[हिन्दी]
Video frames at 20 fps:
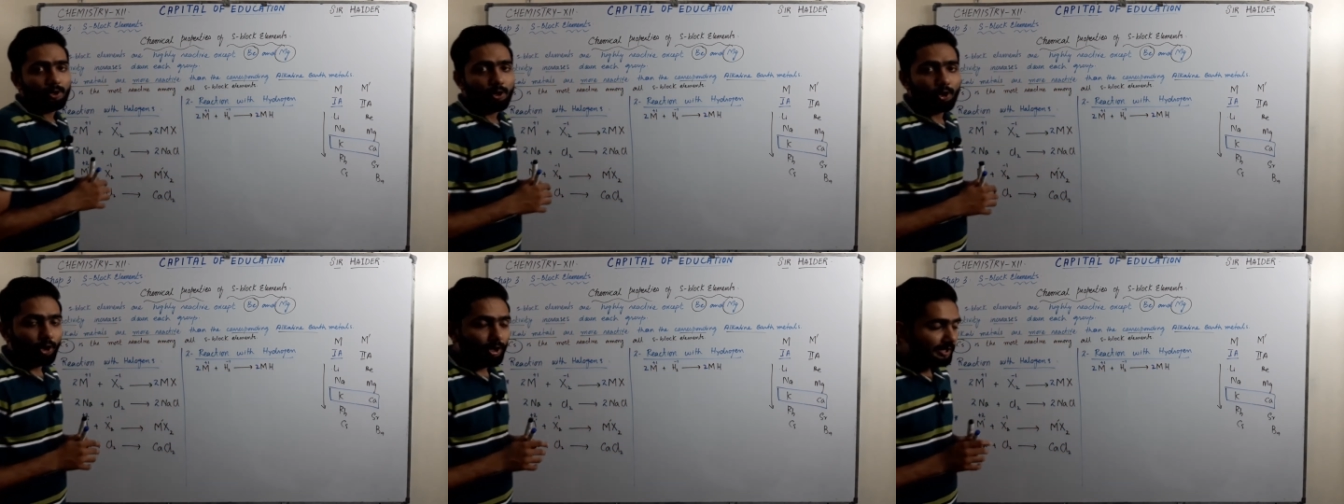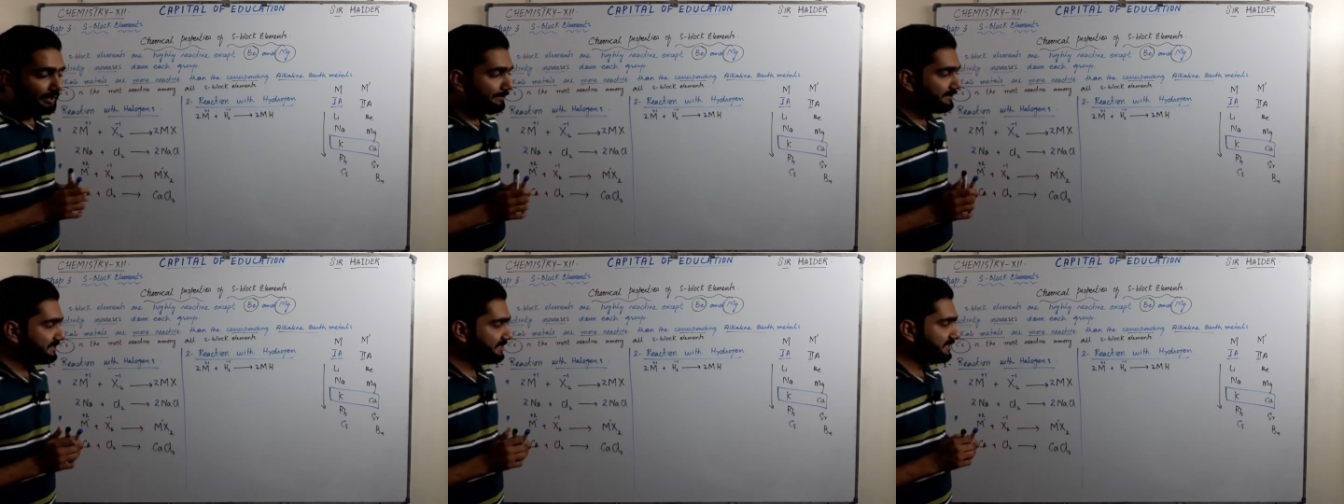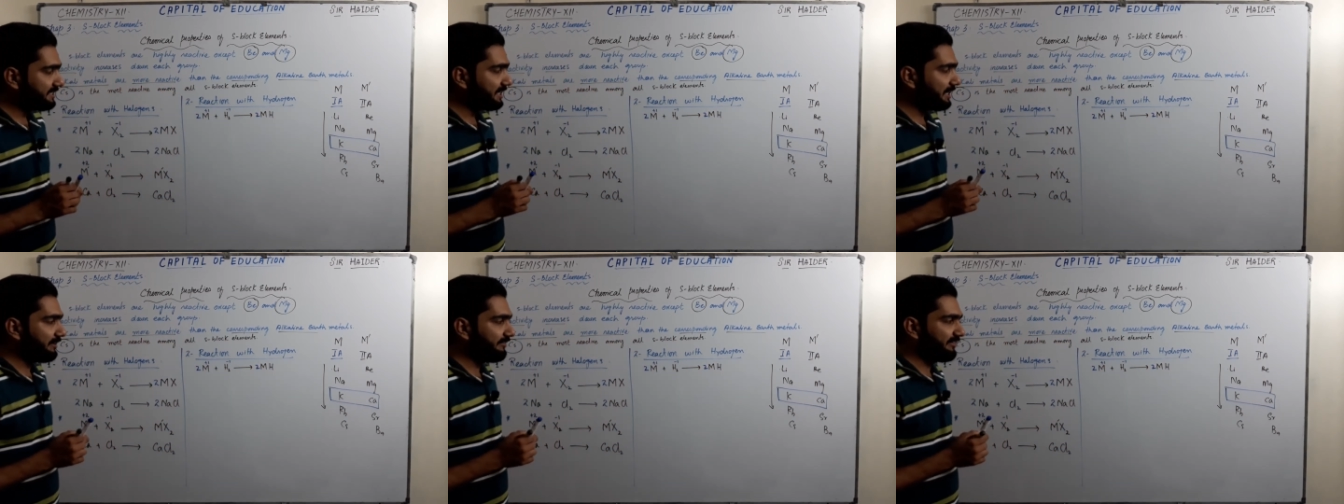और अब
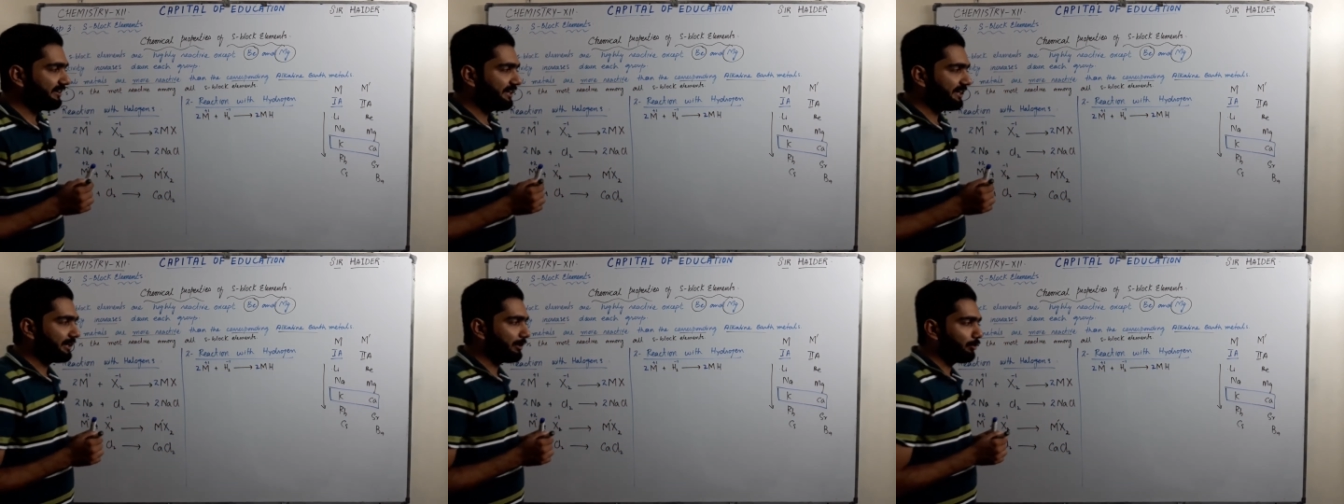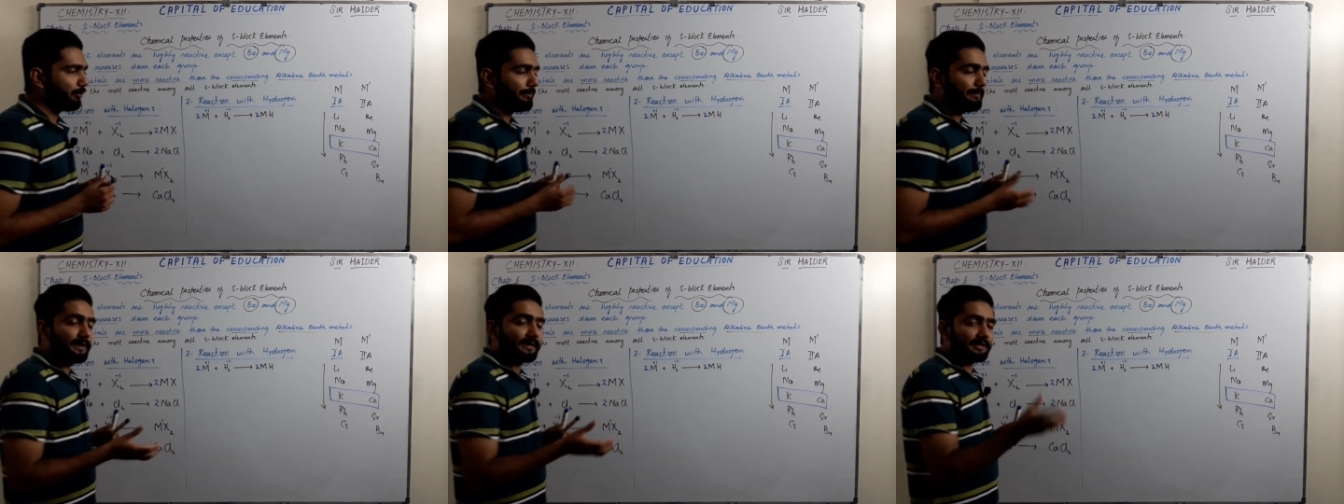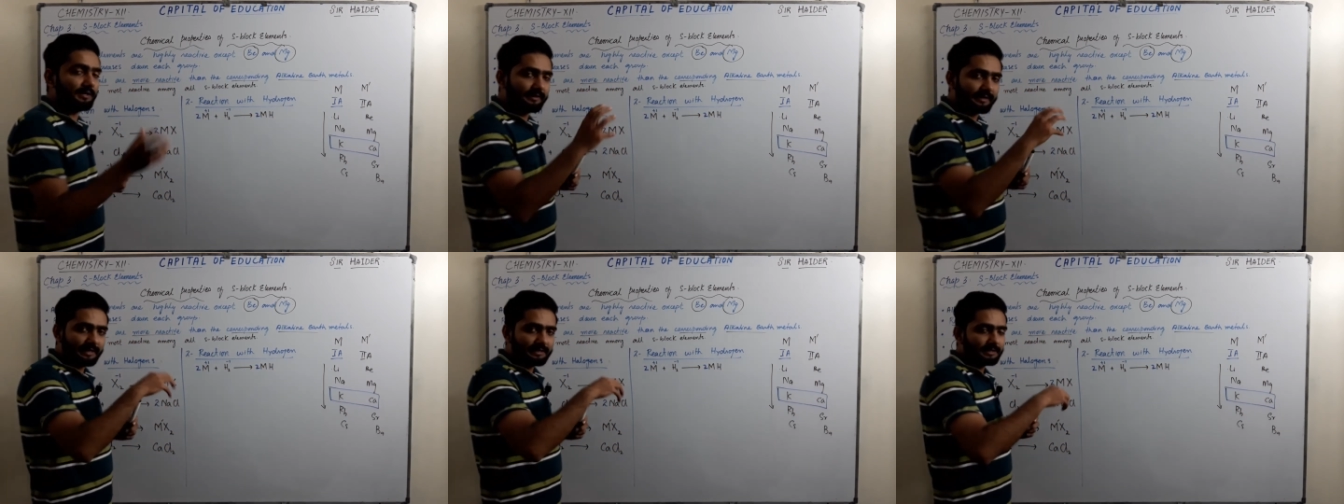इसकी जगह वन ए का कोई
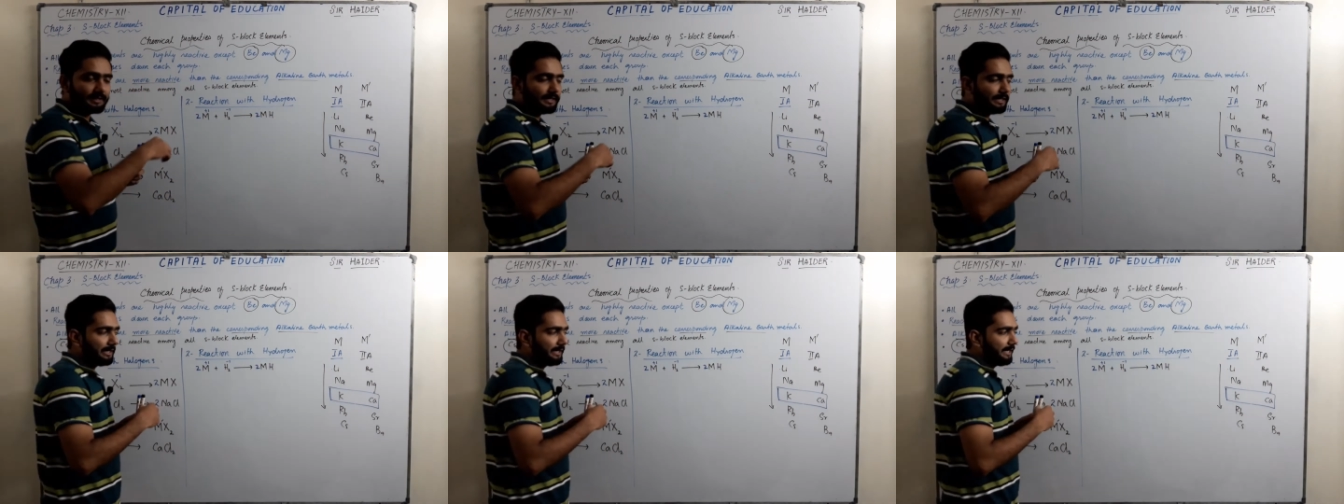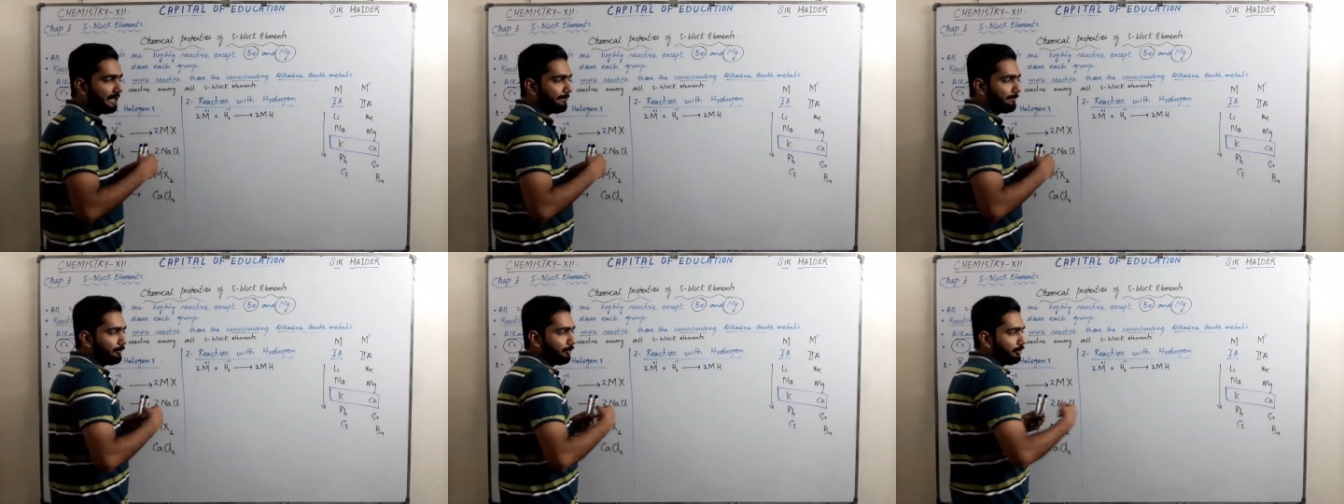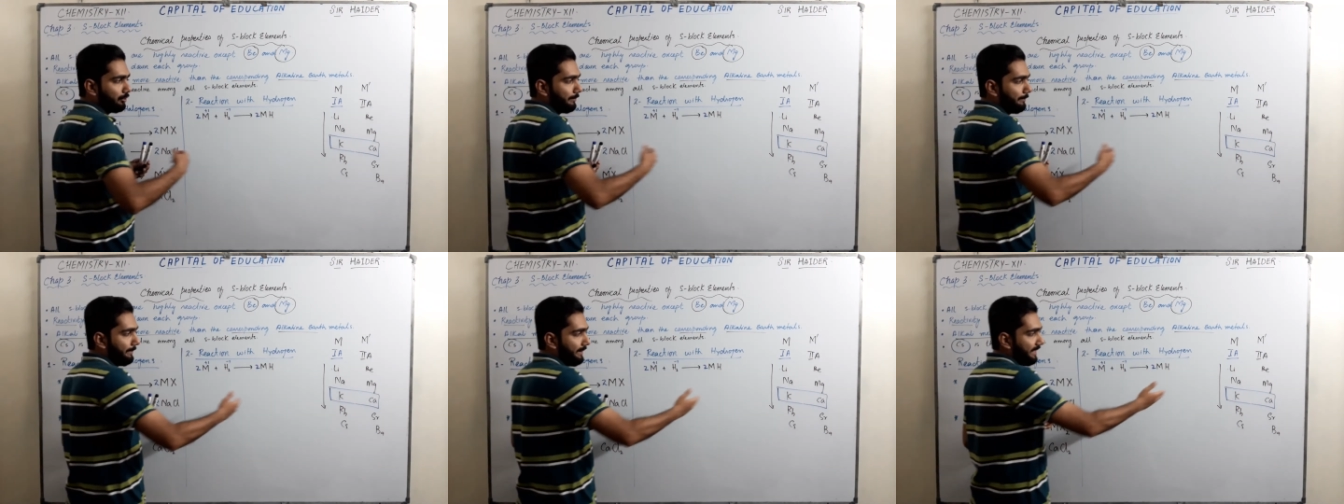मेटल डाल के देख लें आप
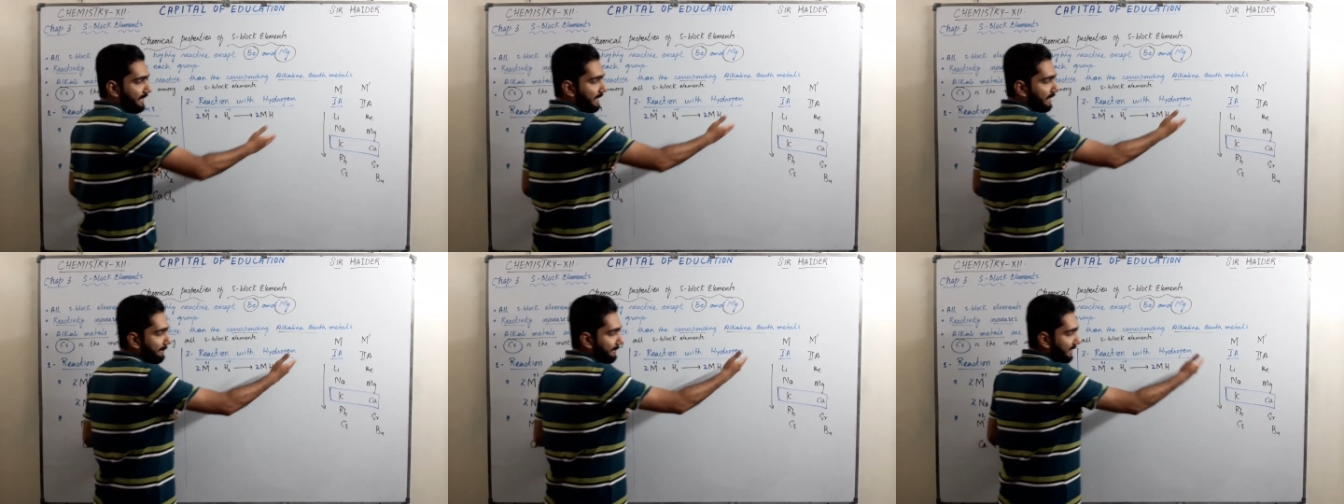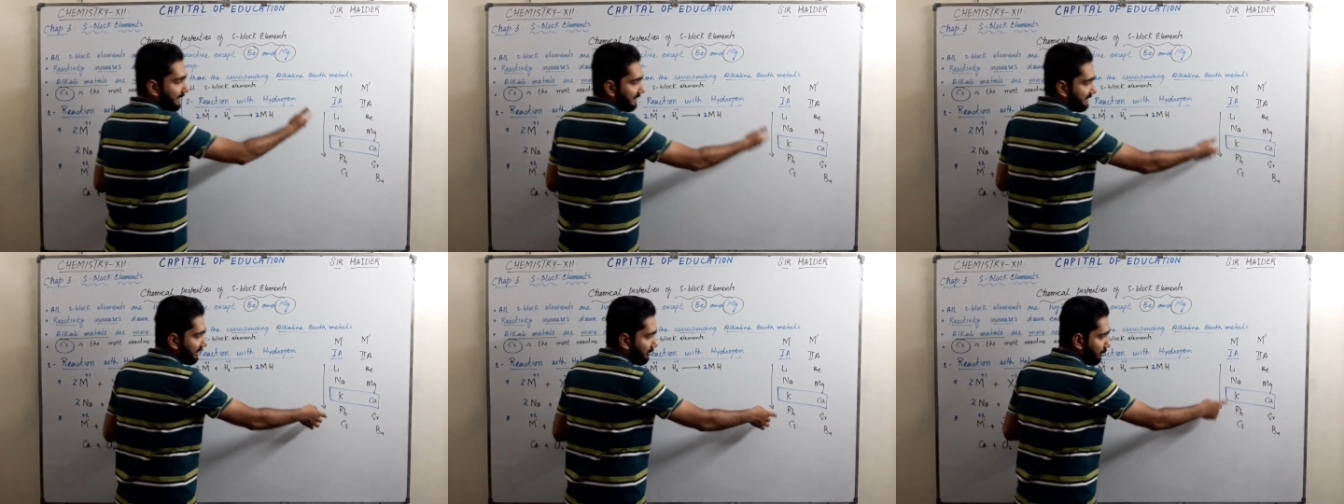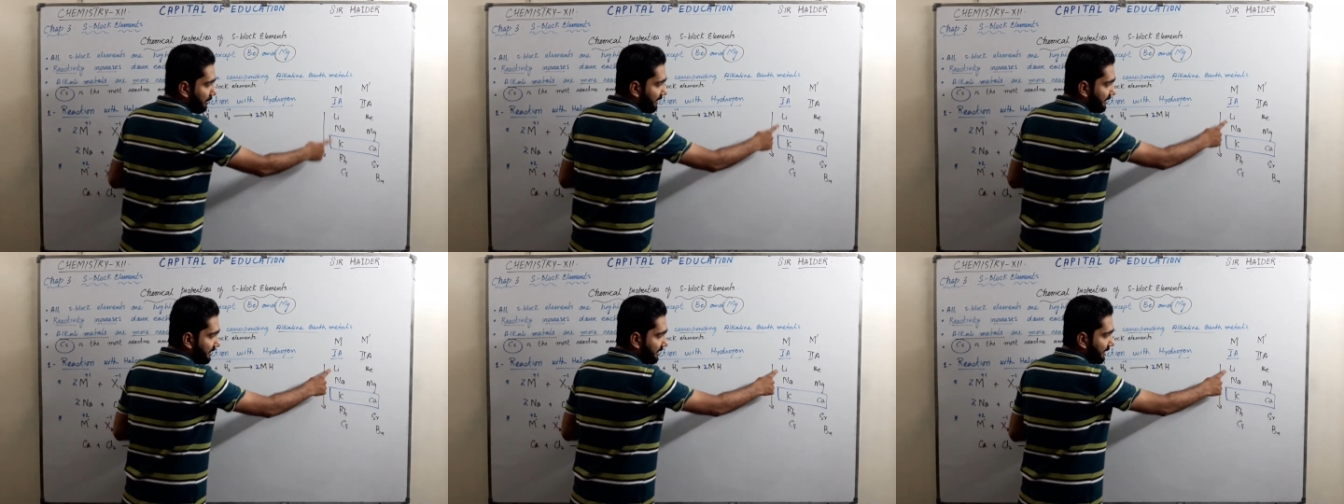लोग मैं यहाँ पर डालता
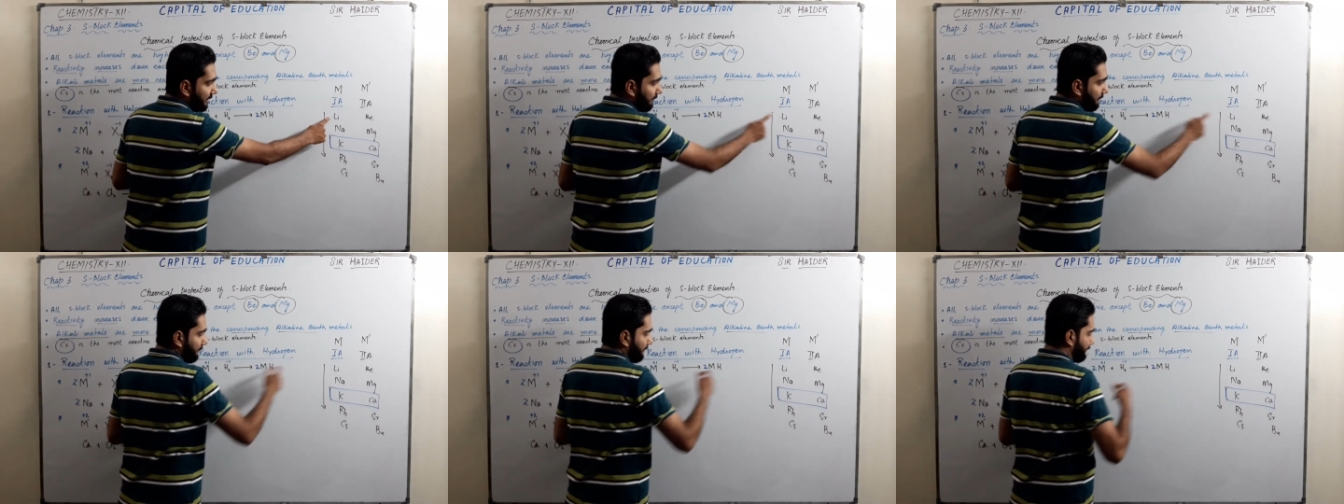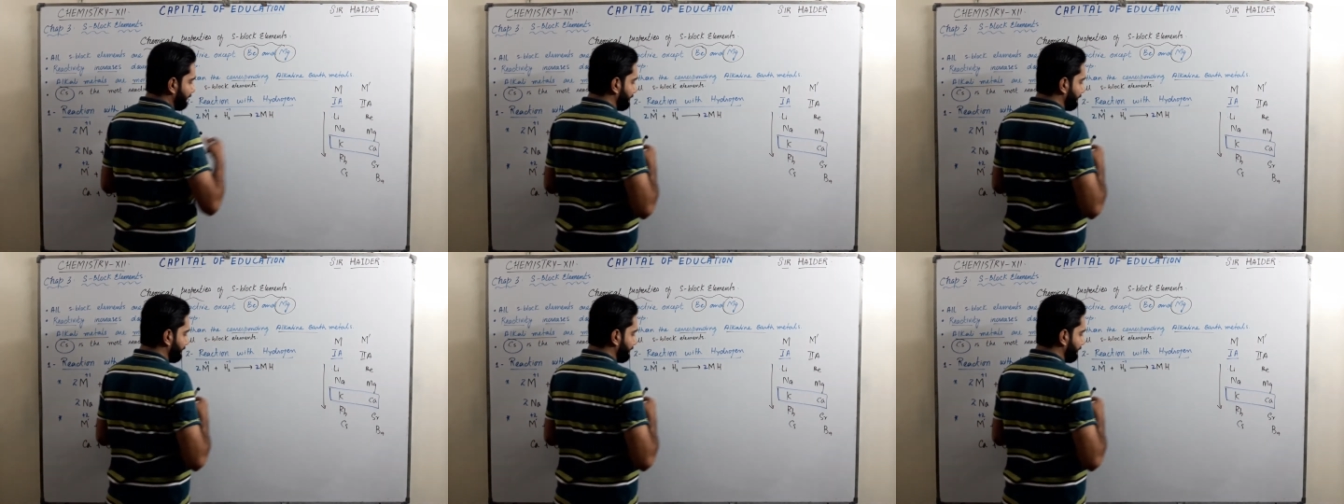हूँ लीथियम